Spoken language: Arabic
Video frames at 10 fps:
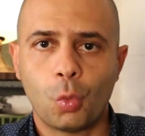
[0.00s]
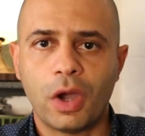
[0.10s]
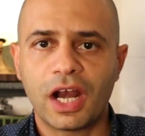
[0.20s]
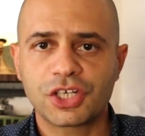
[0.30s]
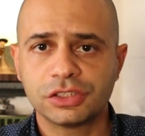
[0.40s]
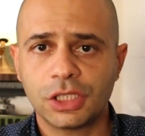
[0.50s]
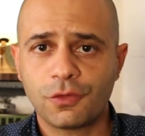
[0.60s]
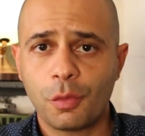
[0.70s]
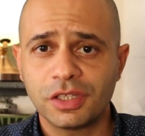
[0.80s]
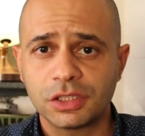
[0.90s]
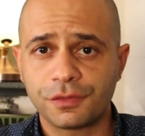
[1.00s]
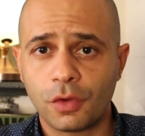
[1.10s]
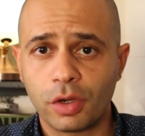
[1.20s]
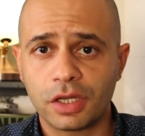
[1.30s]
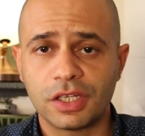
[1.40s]
وعلشان تعرفوا مدى
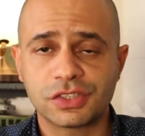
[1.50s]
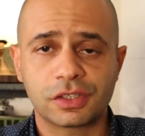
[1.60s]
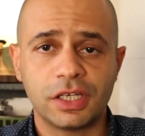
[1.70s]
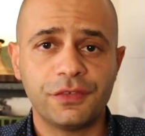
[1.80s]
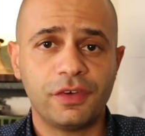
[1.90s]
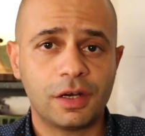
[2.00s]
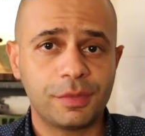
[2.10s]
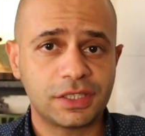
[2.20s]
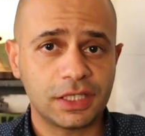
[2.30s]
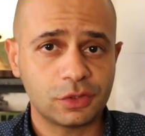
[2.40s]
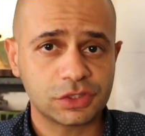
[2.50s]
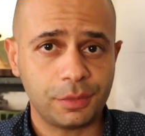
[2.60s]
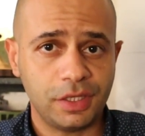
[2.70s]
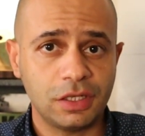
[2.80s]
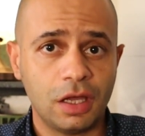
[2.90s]
التفوق الاسرائيلي في حرب
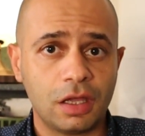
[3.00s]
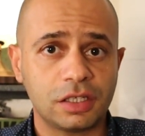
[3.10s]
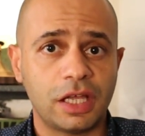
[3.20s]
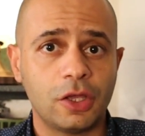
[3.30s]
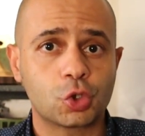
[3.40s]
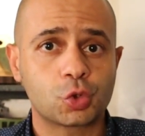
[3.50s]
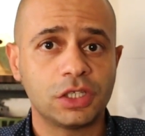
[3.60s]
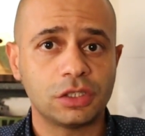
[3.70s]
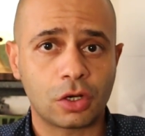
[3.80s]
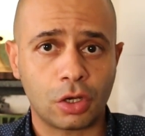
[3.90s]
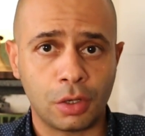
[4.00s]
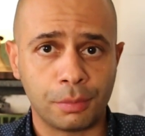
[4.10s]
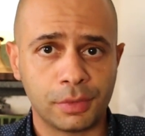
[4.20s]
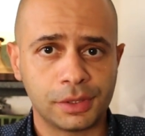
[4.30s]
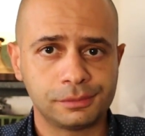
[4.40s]
73 هعرض عليكم شويه ارقام